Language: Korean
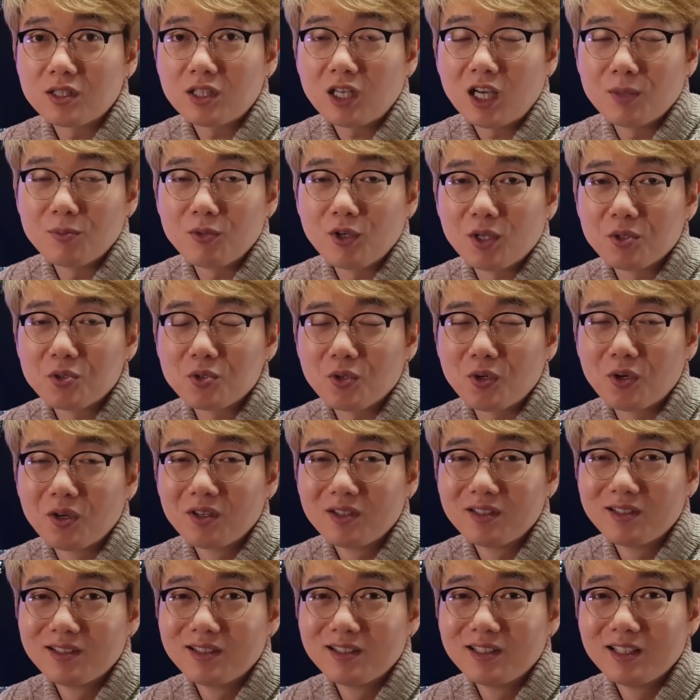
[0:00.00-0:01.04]
타임이었죠.
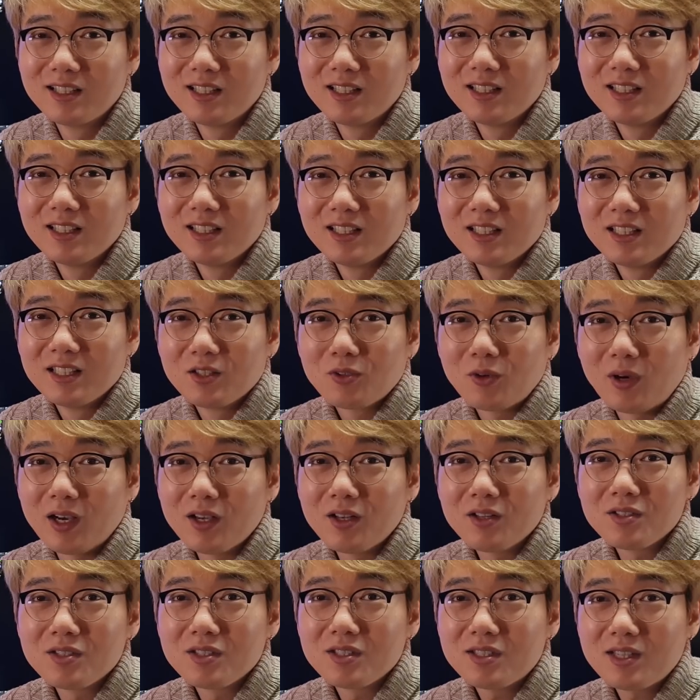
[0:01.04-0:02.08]

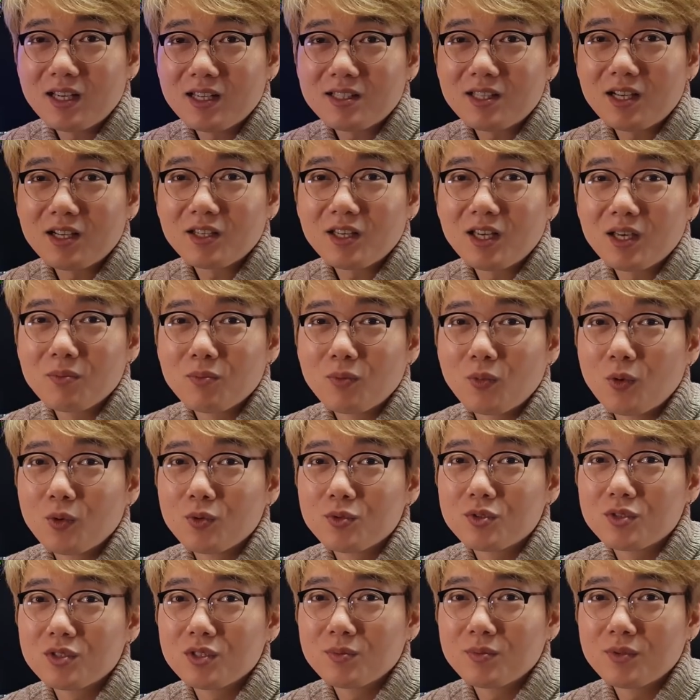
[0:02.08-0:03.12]
과연 세상의
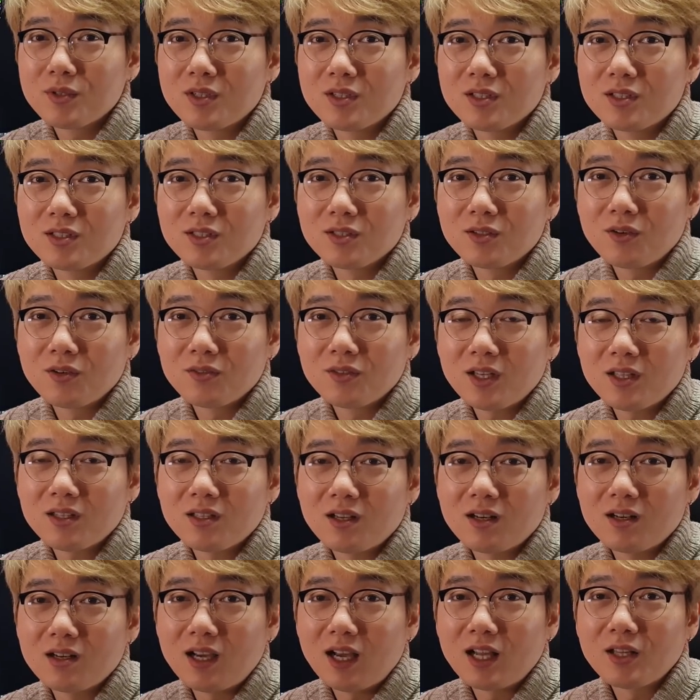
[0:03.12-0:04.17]
모습을
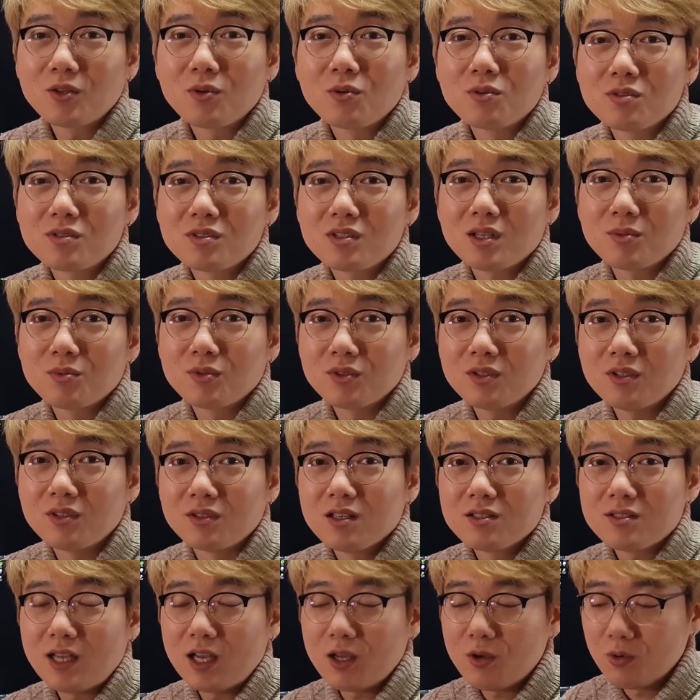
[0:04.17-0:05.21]
드러낸 라데온
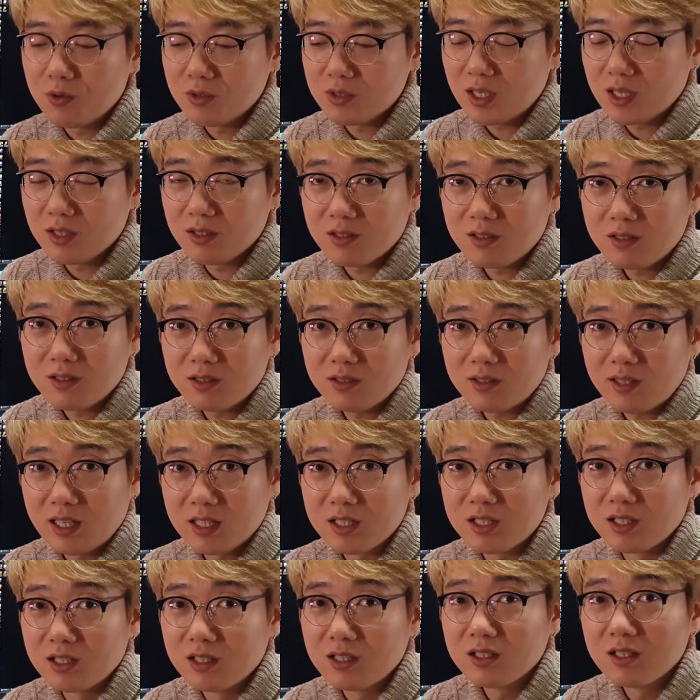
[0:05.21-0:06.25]
7은 사용자들을
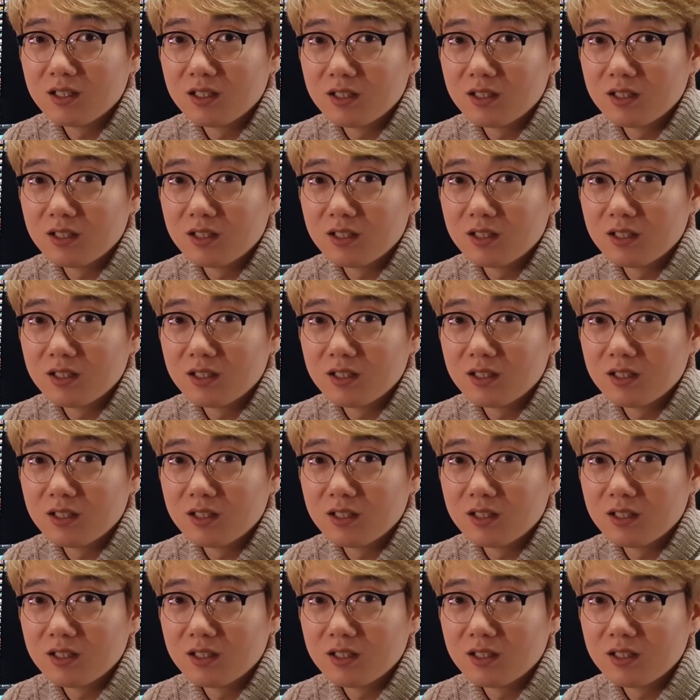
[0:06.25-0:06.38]
다시